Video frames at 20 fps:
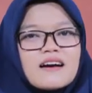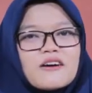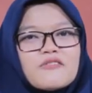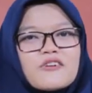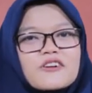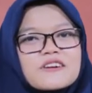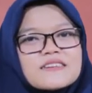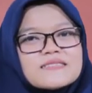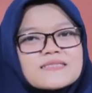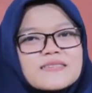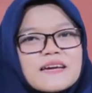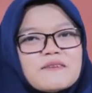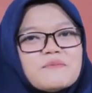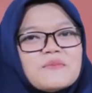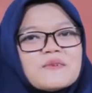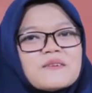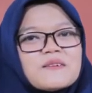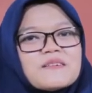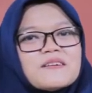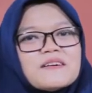For
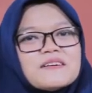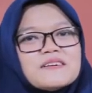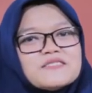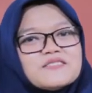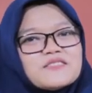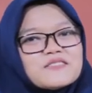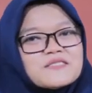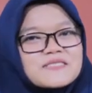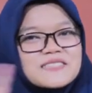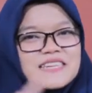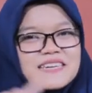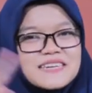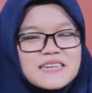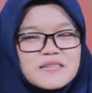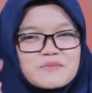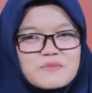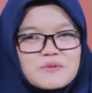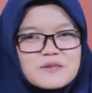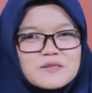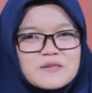example, don't take
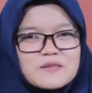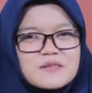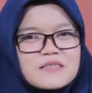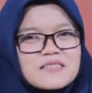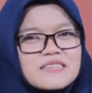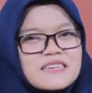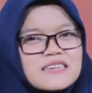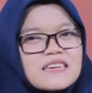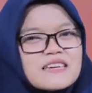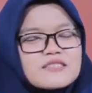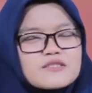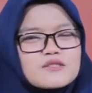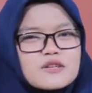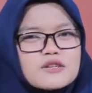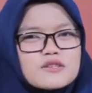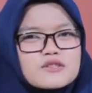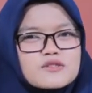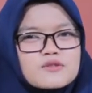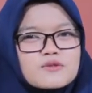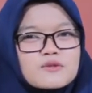it personally. It
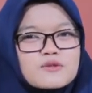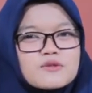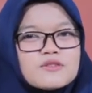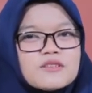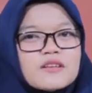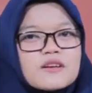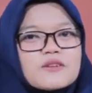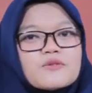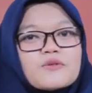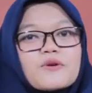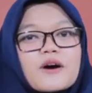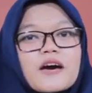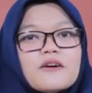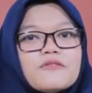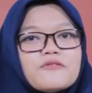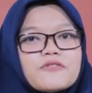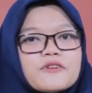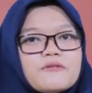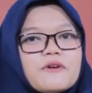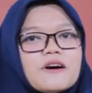is good to
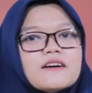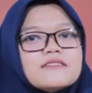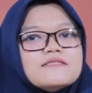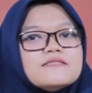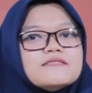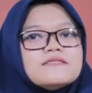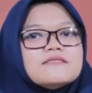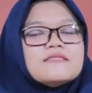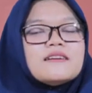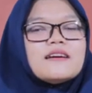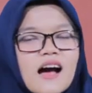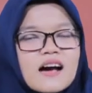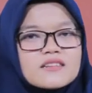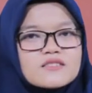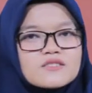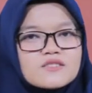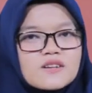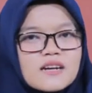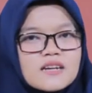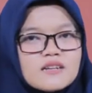everyone. I
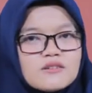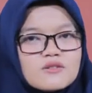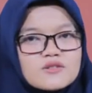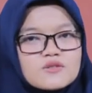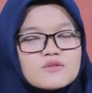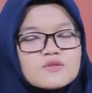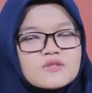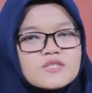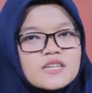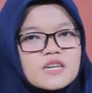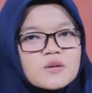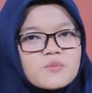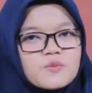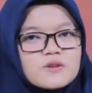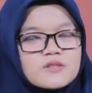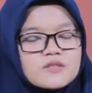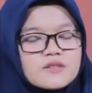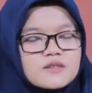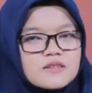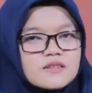try not to take it
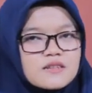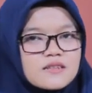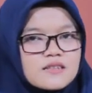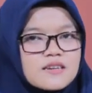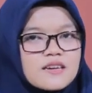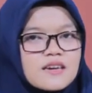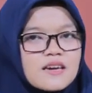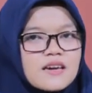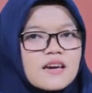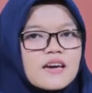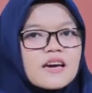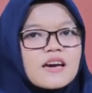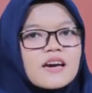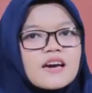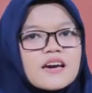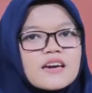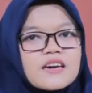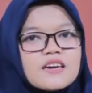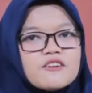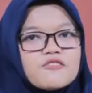personally
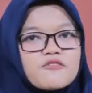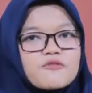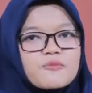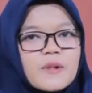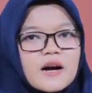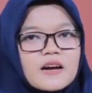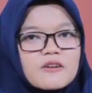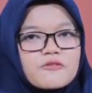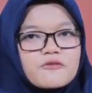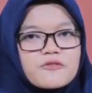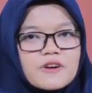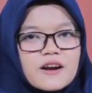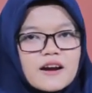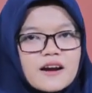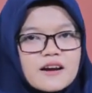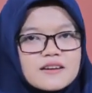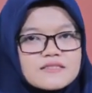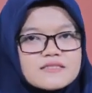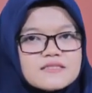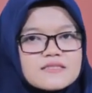if my
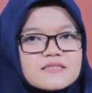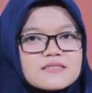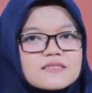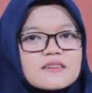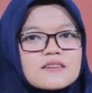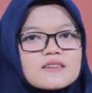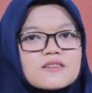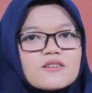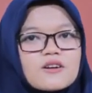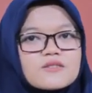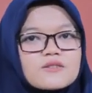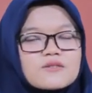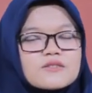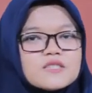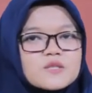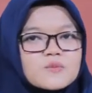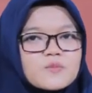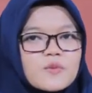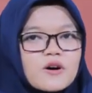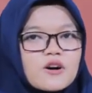friends don't
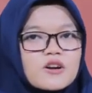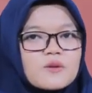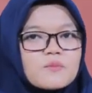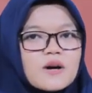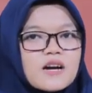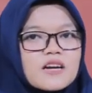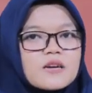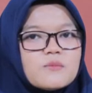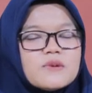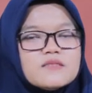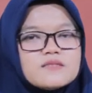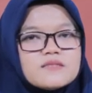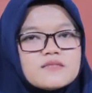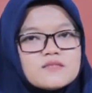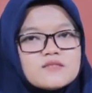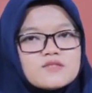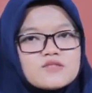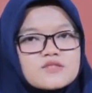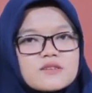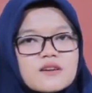respond my
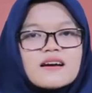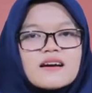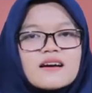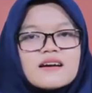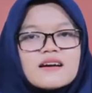message.